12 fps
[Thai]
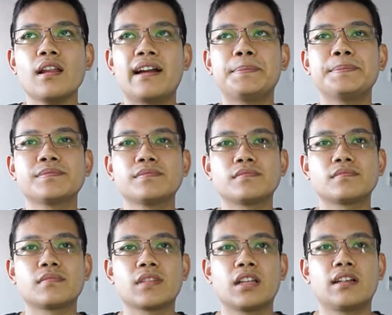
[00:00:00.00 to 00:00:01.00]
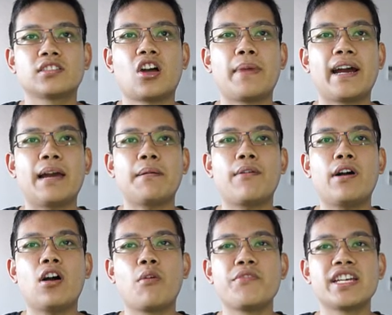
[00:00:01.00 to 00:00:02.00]
ครับ ต่อมานะครับคำว่า
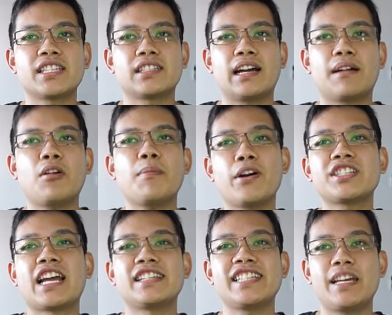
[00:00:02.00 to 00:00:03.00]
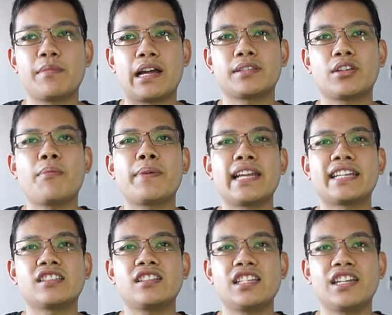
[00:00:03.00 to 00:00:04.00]
obvious นะครับ ก็แปลว่าชัดเจนนะครับแต่ว่าเป็น
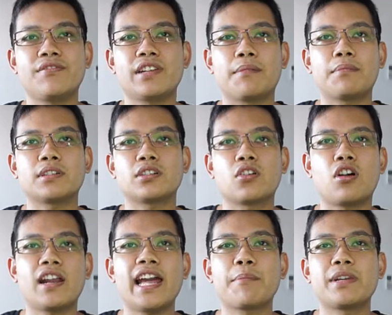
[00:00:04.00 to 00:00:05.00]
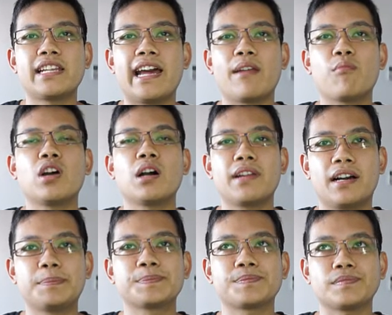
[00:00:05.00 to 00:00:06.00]
adjective นะครับข้อแรกเป็น adverb นะครับ